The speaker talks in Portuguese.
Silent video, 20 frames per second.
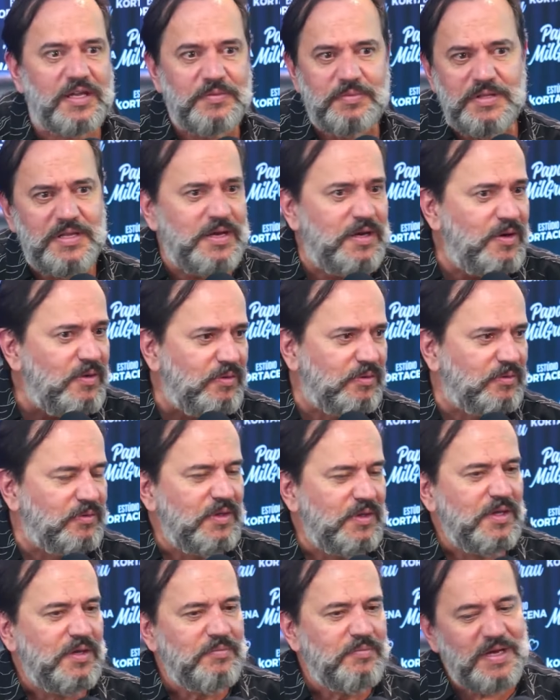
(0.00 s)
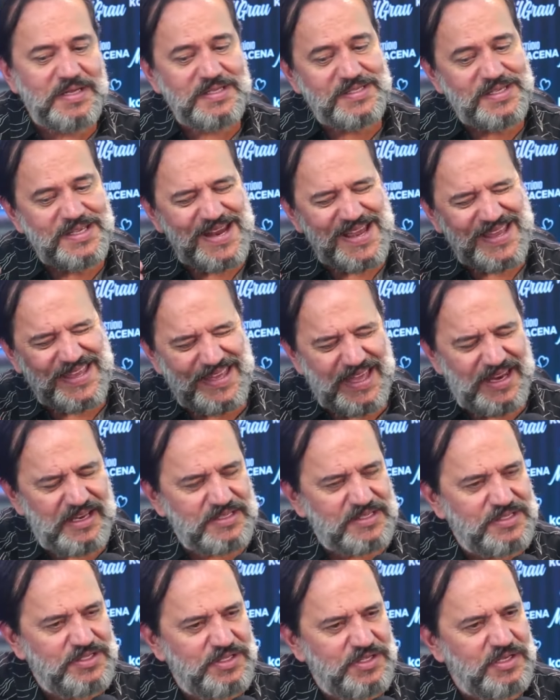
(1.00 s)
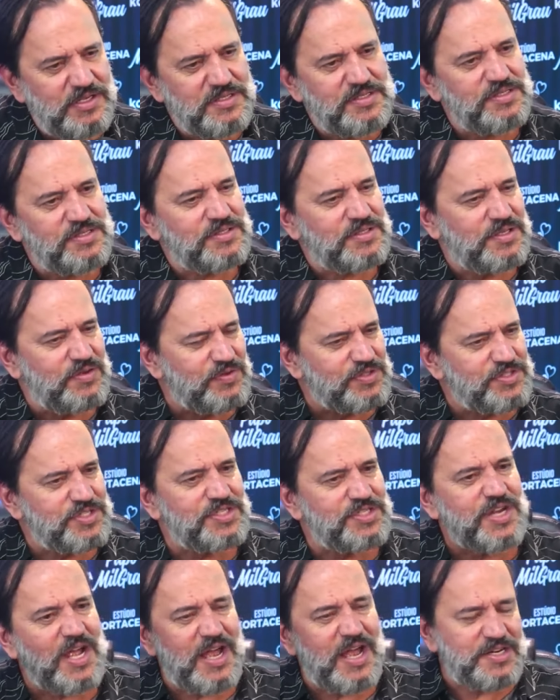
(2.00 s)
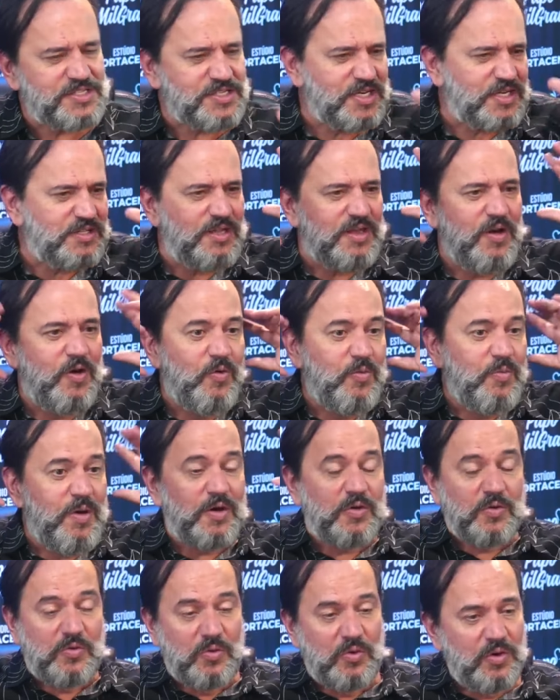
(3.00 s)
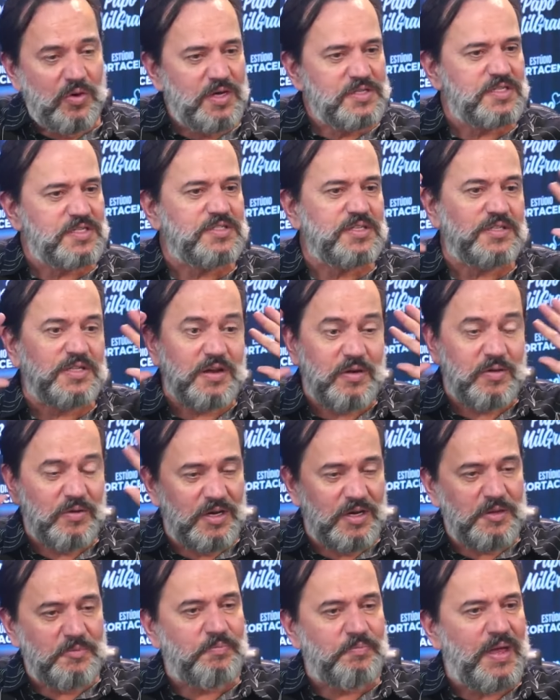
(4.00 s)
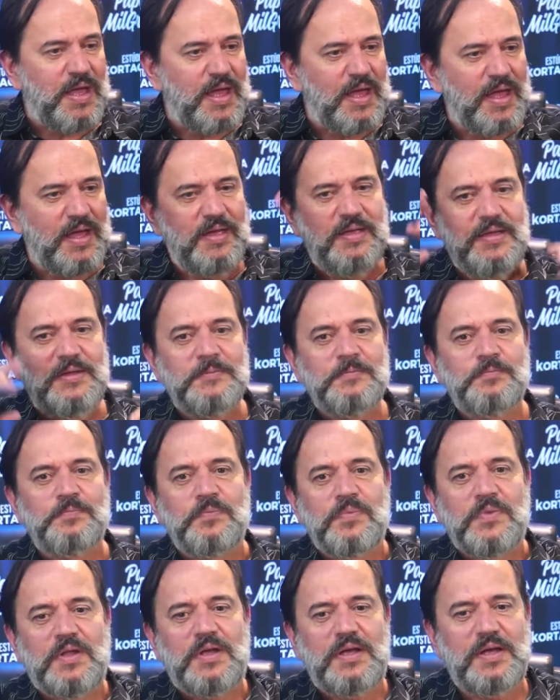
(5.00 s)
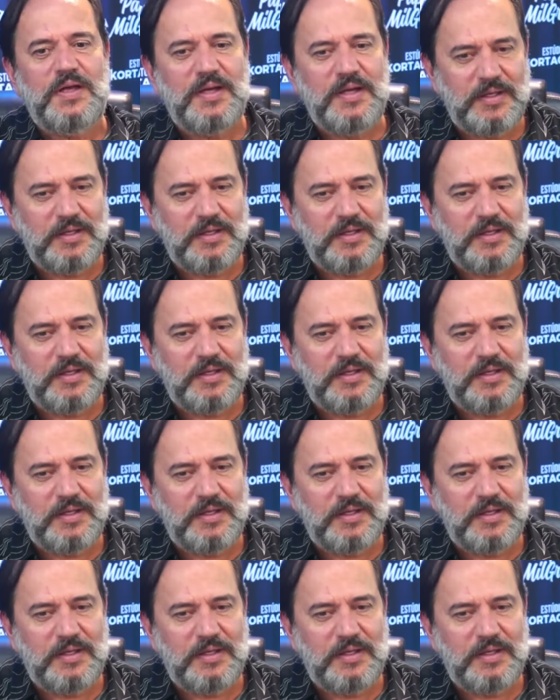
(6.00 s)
Não, Não, né. mas é naqueles dias que você já acha que tem alguma coisa, que você tá com a orelha em pé, é,